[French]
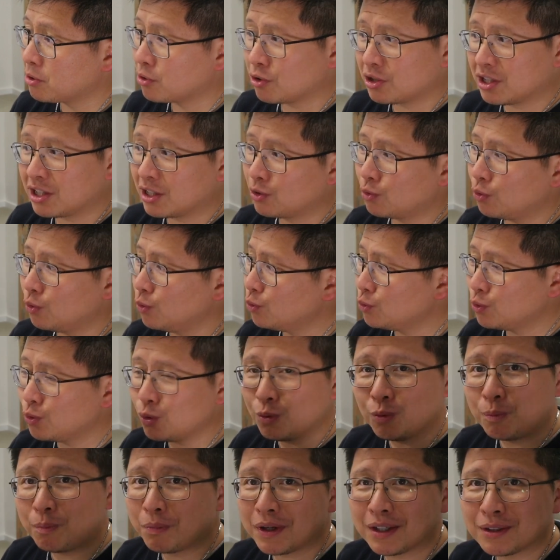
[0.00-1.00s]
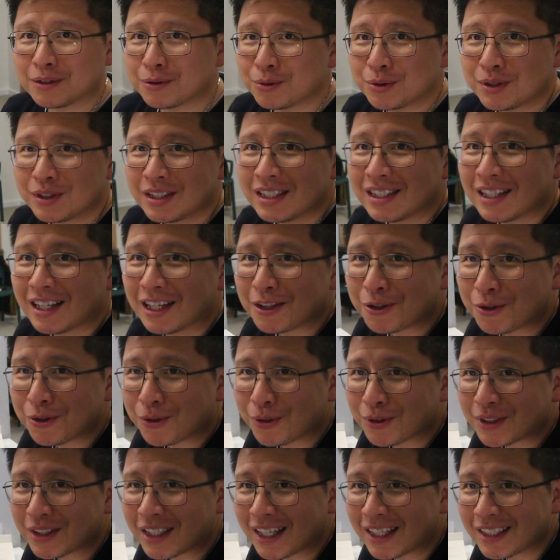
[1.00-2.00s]
parce que j'ai tout, plein d'outils là. Je
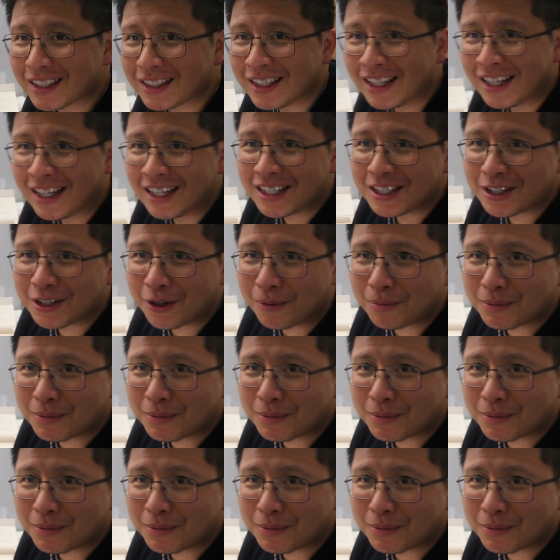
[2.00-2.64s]
suis en train, j'ai